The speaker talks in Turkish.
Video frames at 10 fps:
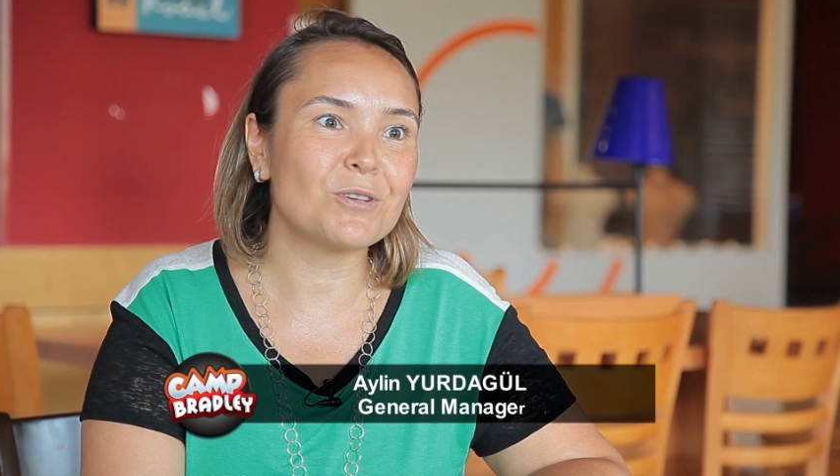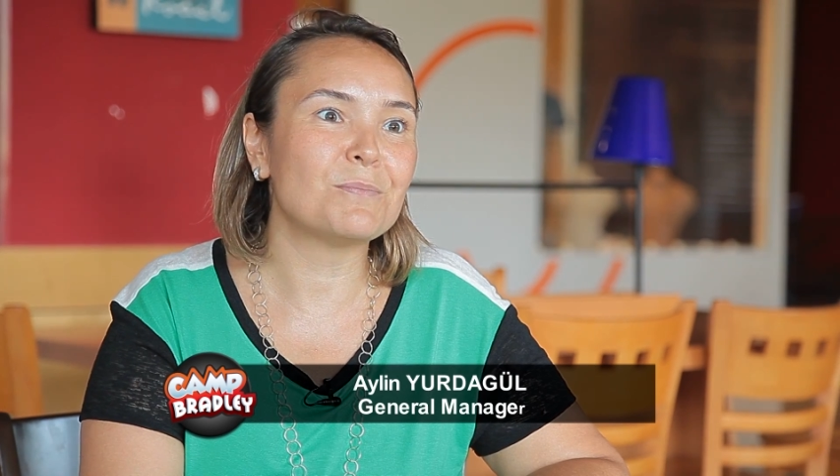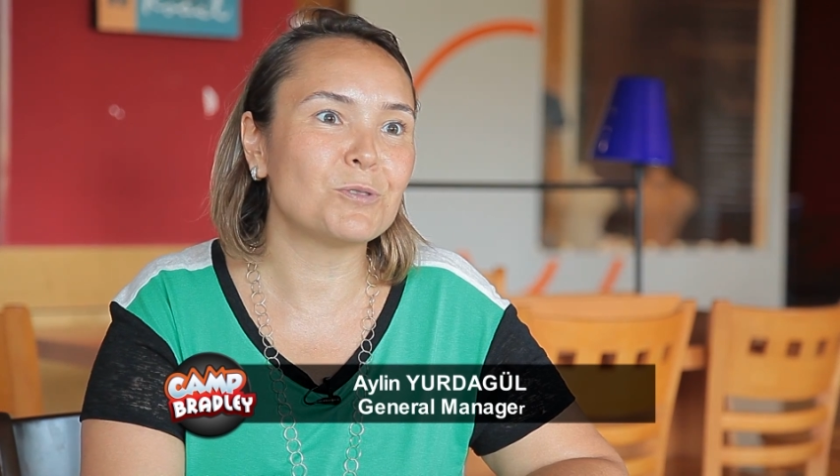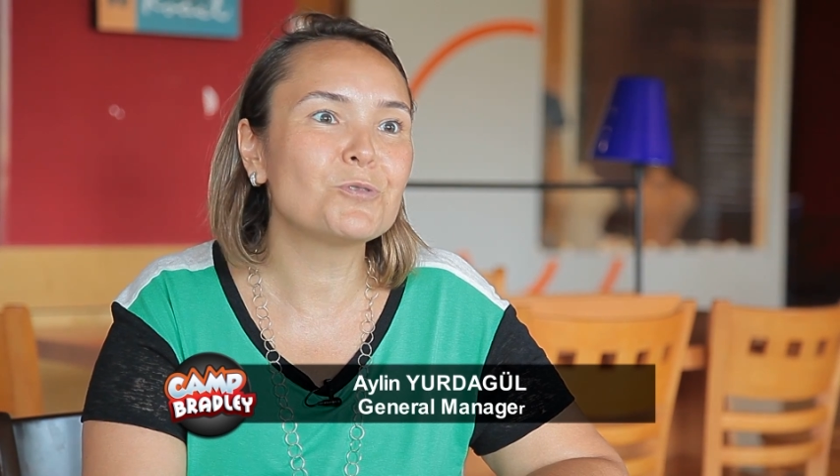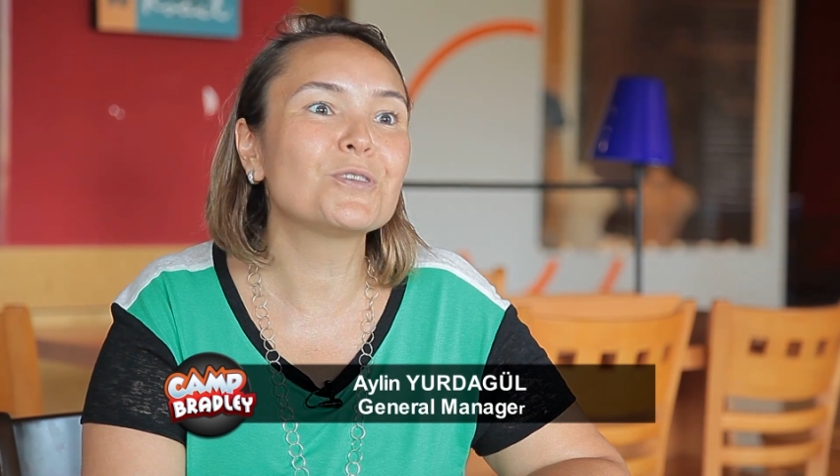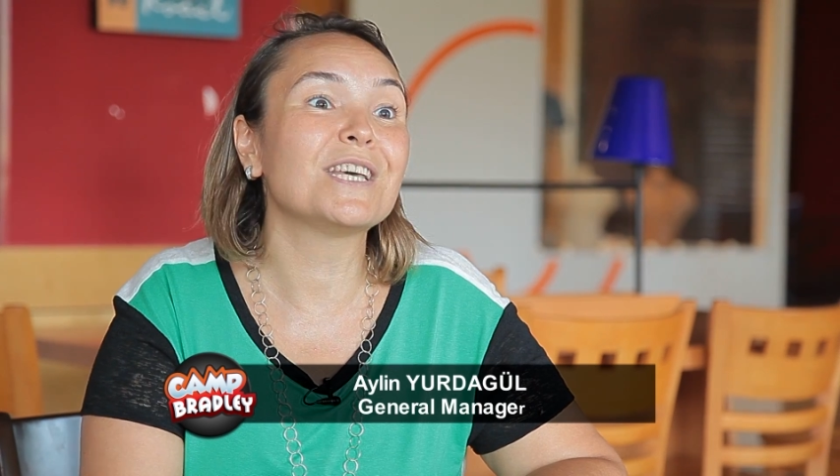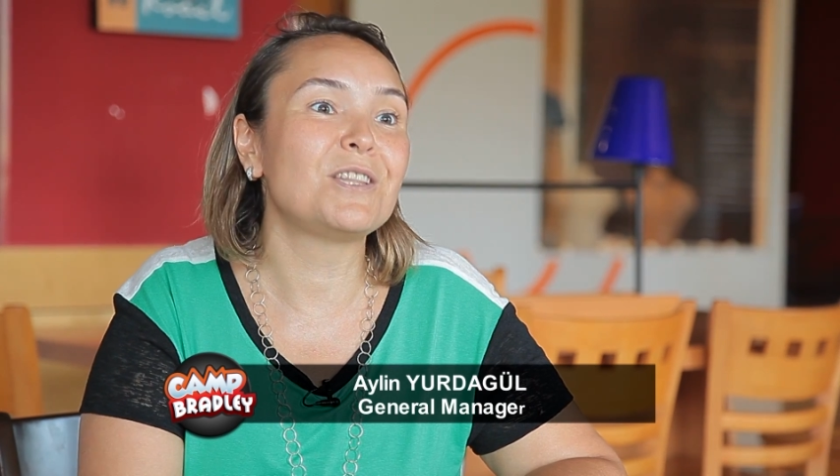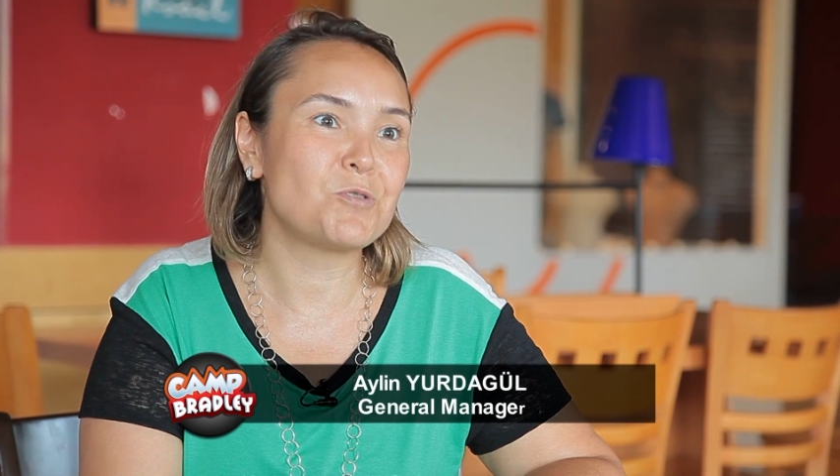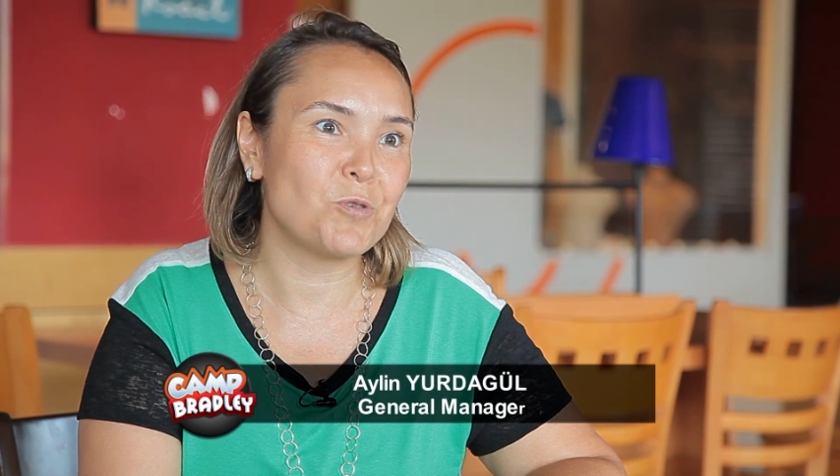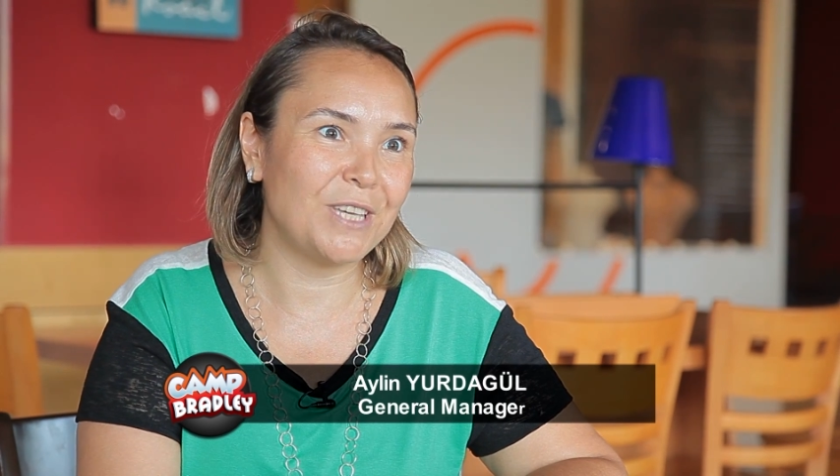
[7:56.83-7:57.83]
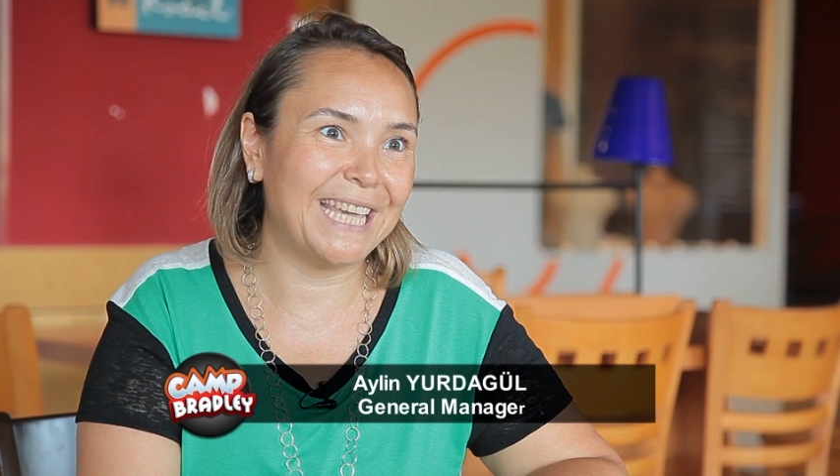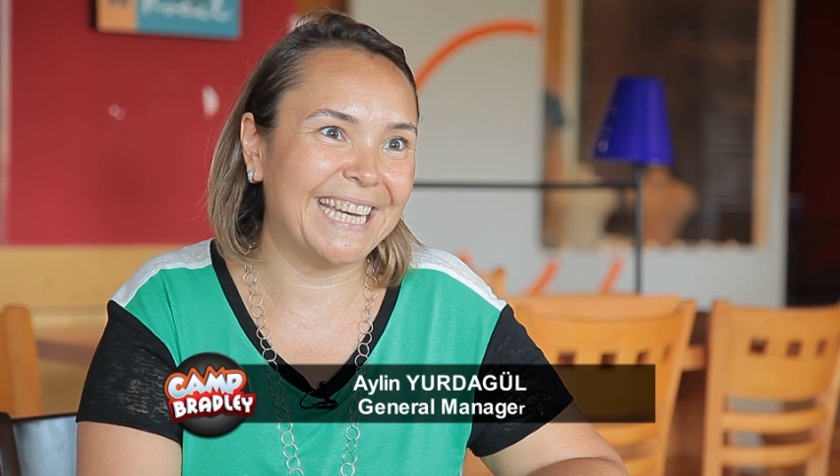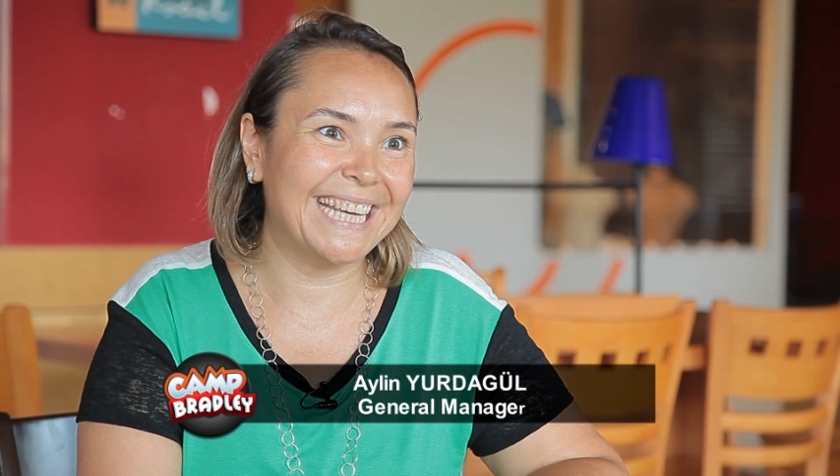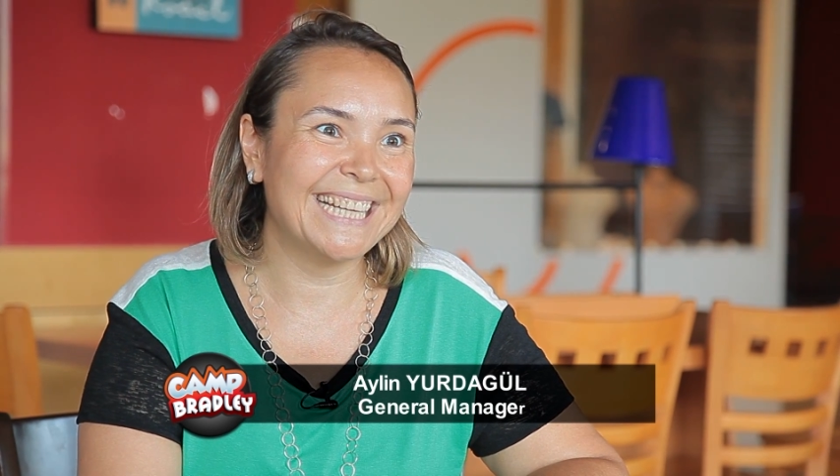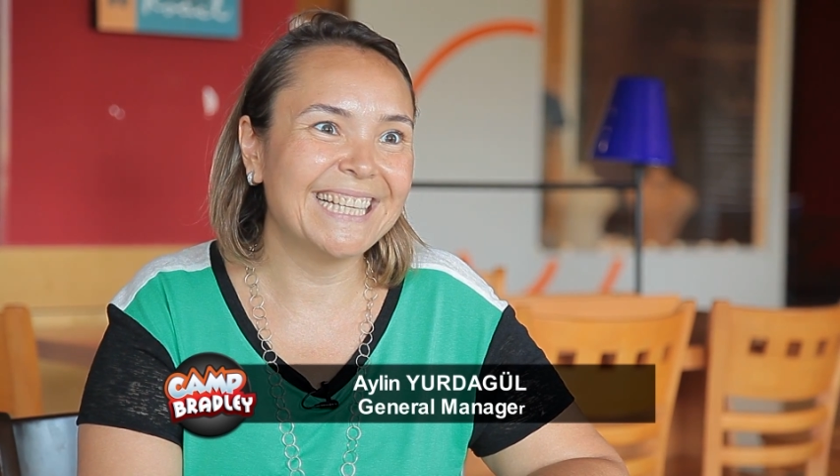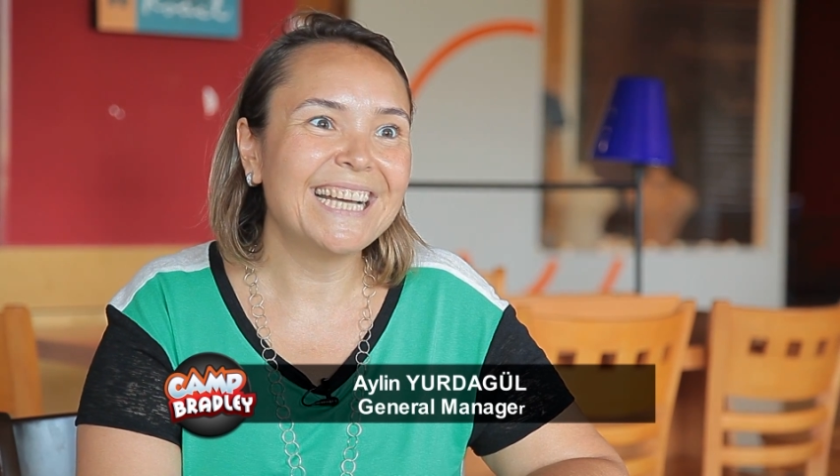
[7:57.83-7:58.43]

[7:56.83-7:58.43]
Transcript: ama Türkiye'de çok yeni.